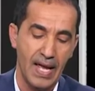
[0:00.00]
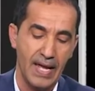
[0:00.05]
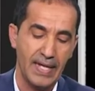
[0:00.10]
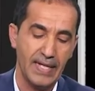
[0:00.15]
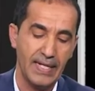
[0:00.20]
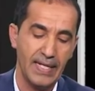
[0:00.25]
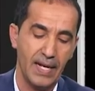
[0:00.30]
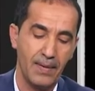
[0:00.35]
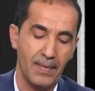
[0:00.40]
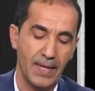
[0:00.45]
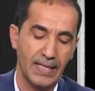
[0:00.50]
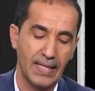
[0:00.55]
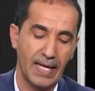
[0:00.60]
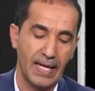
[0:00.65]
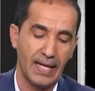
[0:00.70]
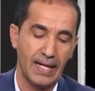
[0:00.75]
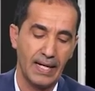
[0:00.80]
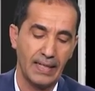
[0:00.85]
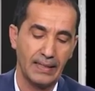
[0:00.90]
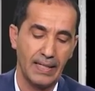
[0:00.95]
حينما
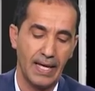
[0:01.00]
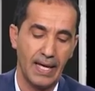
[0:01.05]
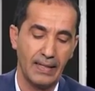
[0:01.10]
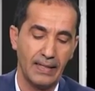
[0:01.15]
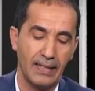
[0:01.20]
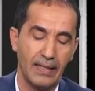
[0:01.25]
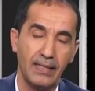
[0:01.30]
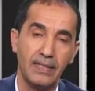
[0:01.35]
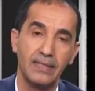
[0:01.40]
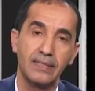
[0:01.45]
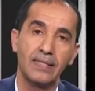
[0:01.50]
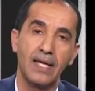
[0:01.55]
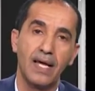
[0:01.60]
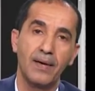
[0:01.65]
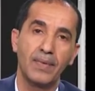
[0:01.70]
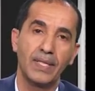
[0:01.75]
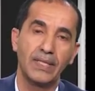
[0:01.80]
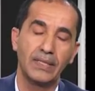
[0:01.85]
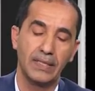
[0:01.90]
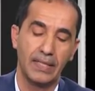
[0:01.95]
دخلت هذه
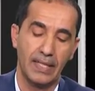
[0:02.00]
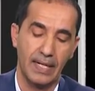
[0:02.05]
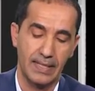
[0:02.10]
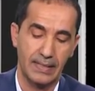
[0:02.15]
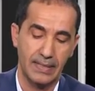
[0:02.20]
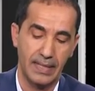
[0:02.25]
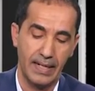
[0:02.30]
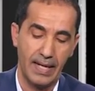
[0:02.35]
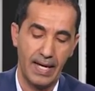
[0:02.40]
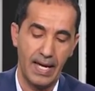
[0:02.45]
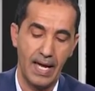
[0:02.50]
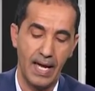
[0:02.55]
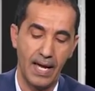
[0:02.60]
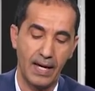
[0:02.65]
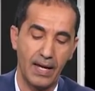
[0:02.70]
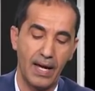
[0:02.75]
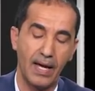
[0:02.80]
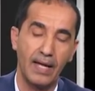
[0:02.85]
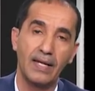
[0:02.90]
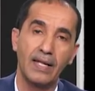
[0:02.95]
العصابة إلى صنعاء
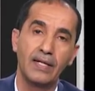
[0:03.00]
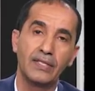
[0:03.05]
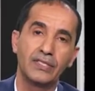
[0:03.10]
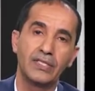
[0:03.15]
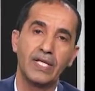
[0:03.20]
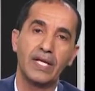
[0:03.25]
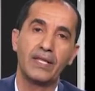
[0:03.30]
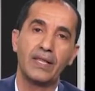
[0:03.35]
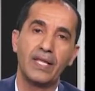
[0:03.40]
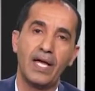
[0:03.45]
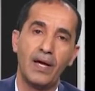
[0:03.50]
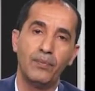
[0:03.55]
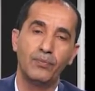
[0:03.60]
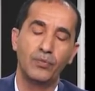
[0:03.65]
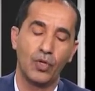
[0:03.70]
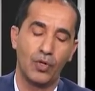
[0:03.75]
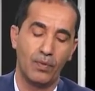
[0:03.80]
قال الجرد عبد